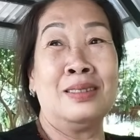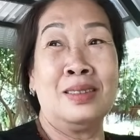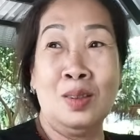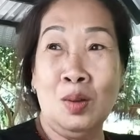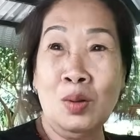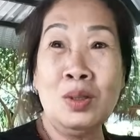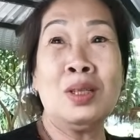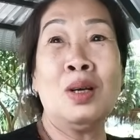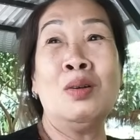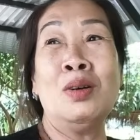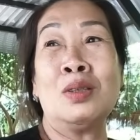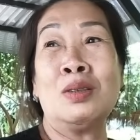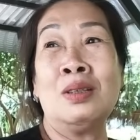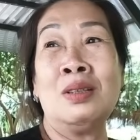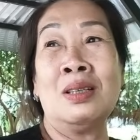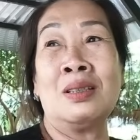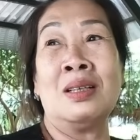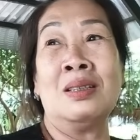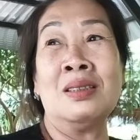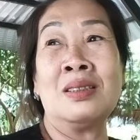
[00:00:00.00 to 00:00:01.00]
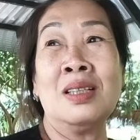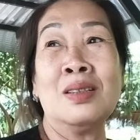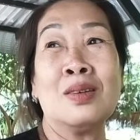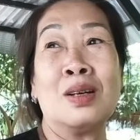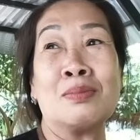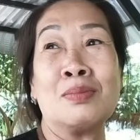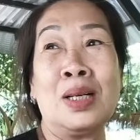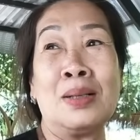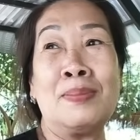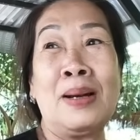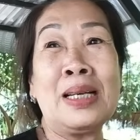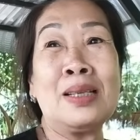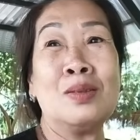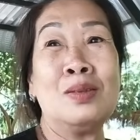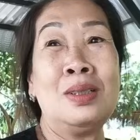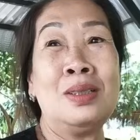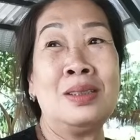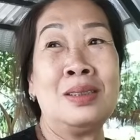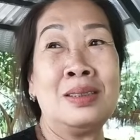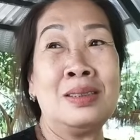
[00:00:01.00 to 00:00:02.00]
nuôi tôi tôi được chứ còn mà bắt
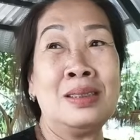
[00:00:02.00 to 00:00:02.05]
tôi